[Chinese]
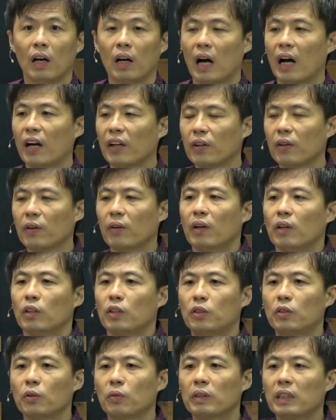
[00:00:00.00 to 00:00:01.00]
还有
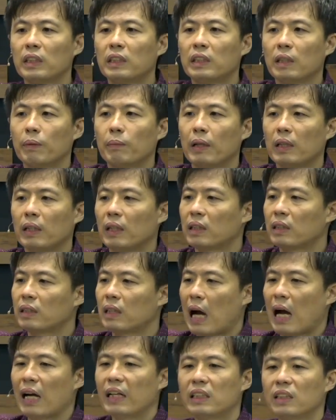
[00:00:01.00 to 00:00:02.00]
兄弟姐妹，你
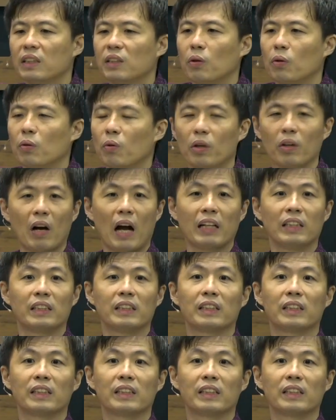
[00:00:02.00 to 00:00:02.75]
孩子有我有孩